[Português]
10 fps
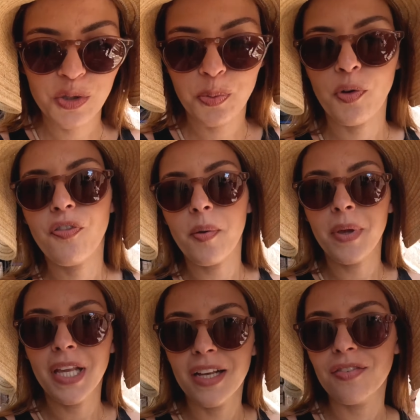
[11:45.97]
tipo,
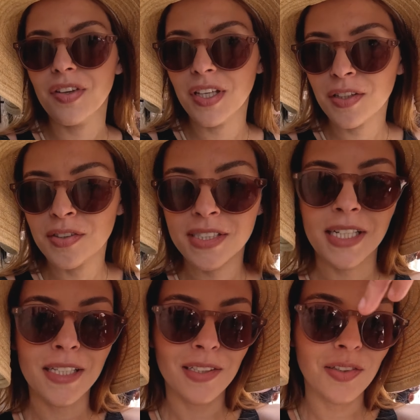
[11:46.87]
família vindo,
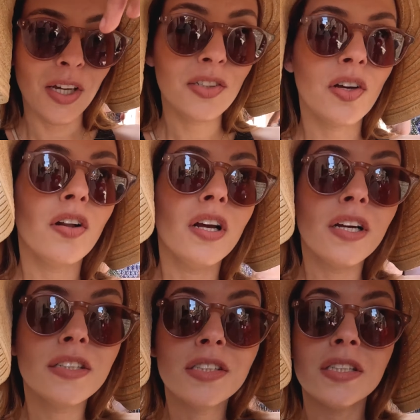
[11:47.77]
sentando no
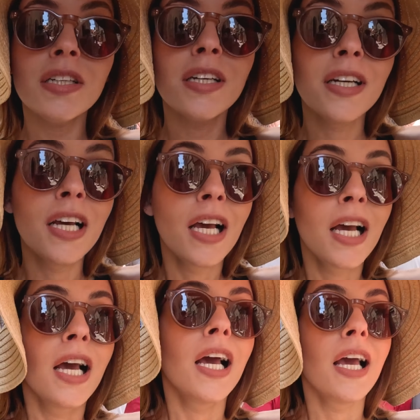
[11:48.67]
restaurante
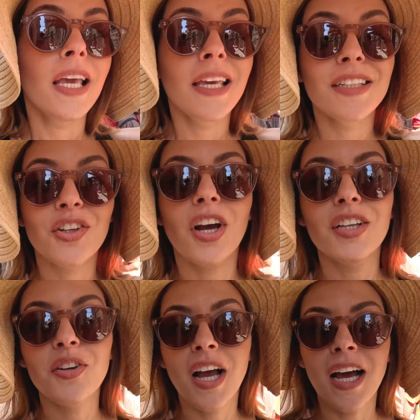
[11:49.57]
e
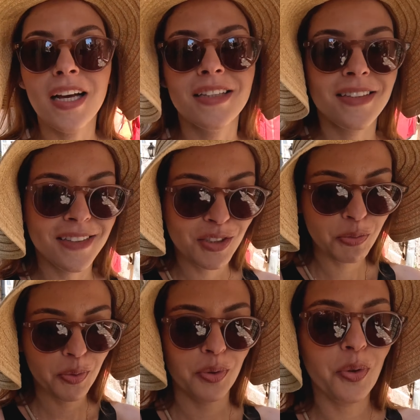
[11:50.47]
jogando carta,
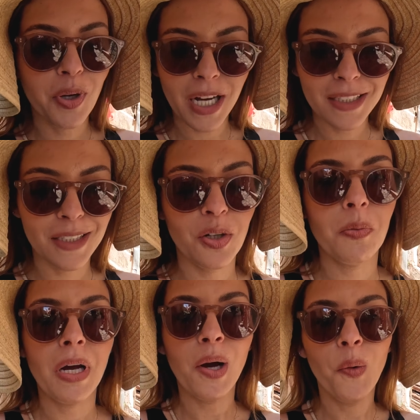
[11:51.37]
tipo, ou carta
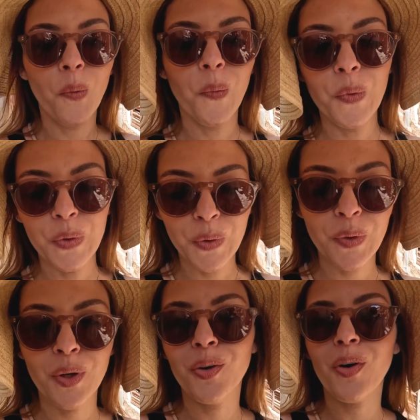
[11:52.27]
normal, ou
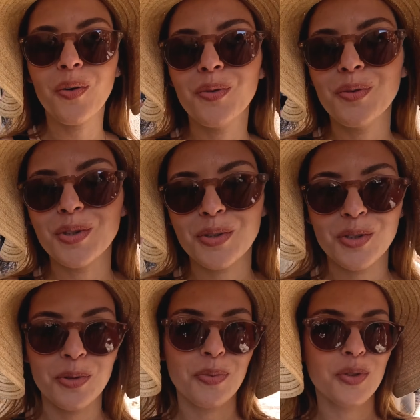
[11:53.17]
Uno, ou algum outro
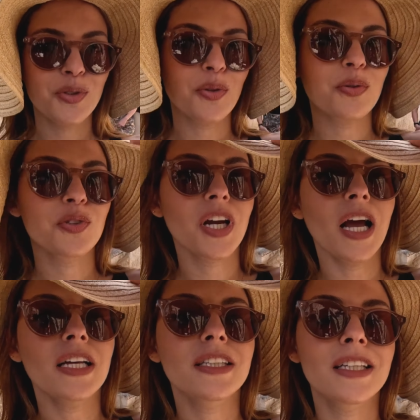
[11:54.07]
tipo de jogo de
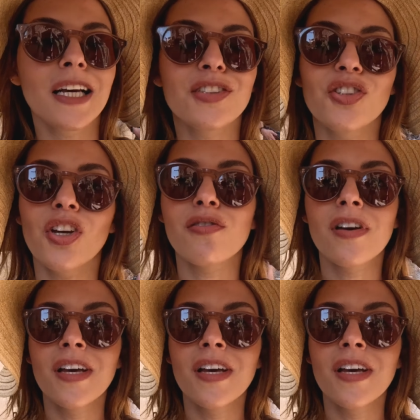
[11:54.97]
carta, dadinho.